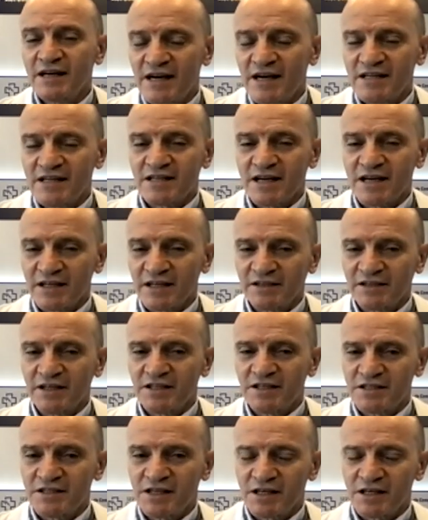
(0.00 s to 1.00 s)
las
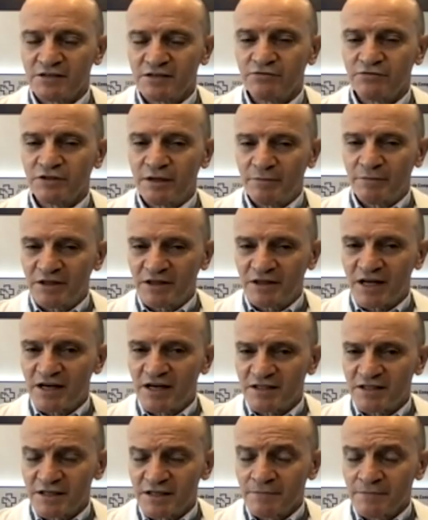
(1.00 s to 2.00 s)
características
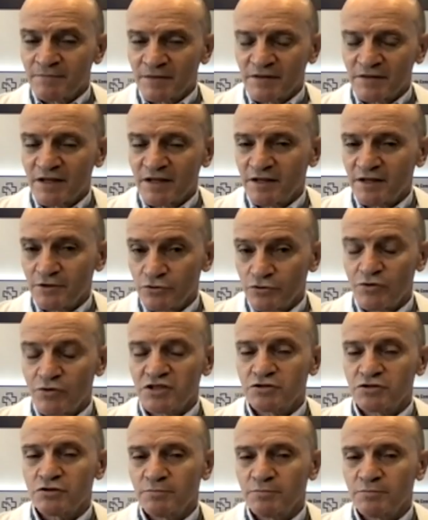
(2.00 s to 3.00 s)
fundamentales de
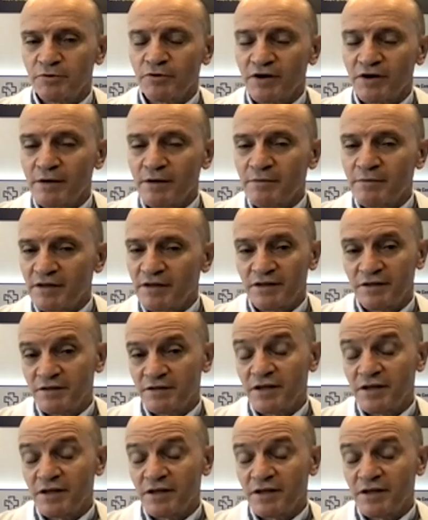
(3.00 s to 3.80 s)
nuestro programa de